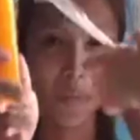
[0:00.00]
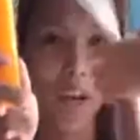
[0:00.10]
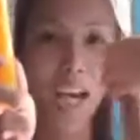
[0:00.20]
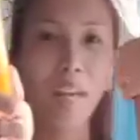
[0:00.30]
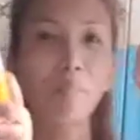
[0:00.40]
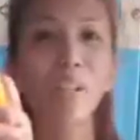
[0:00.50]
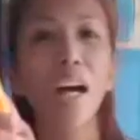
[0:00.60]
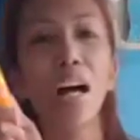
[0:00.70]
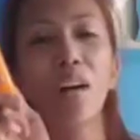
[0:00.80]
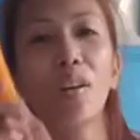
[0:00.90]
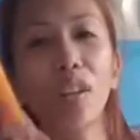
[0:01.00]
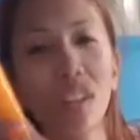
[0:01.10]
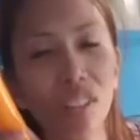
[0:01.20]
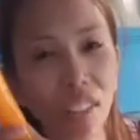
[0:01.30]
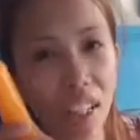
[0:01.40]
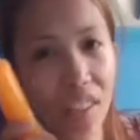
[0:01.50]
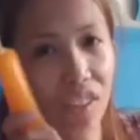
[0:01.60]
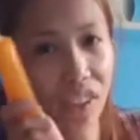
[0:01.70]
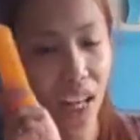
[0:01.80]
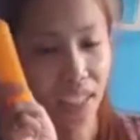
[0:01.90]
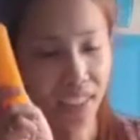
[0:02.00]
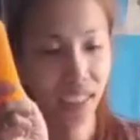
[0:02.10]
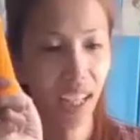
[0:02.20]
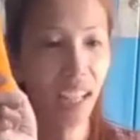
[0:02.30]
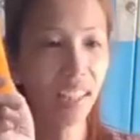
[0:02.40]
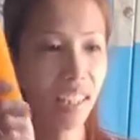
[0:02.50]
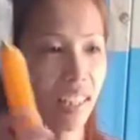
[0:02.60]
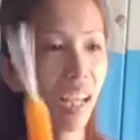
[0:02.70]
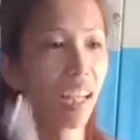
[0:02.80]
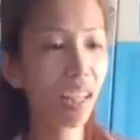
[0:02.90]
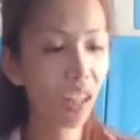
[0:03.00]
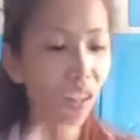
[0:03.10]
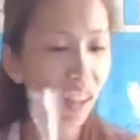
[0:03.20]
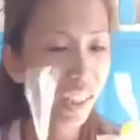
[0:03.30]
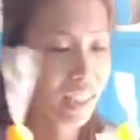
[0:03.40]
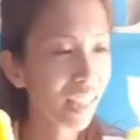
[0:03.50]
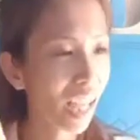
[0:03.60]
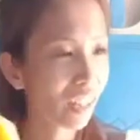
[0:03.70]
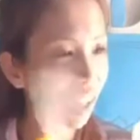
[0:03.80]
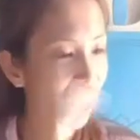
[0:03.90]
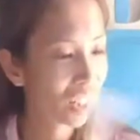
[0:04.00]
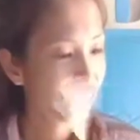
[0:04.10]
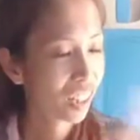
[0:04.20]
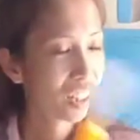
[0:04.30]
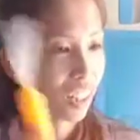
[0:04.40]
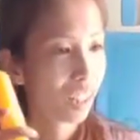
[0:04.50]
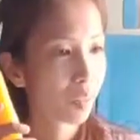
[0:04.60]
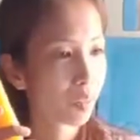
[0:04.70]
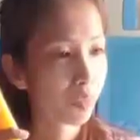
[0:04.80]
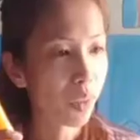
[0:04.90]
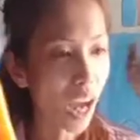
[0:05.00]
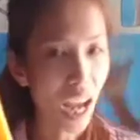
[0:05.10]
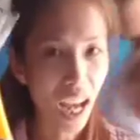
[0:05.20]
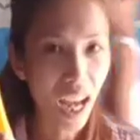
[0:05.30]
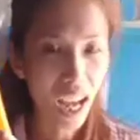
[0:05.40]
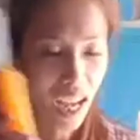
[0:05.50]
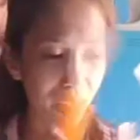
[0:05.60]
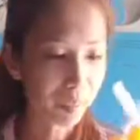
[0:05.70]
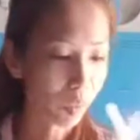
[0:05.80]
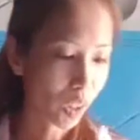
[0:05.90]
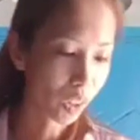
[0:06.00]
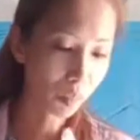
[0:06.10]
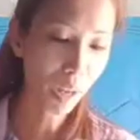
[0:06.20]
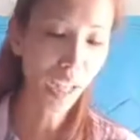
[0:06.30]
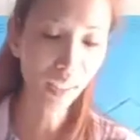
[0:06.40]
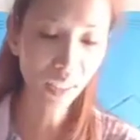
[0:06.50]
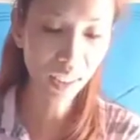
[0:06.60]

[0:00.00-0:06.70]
five na orange ice candy. Nakailang orange tayo? Three. Five. O, oh, yung Milo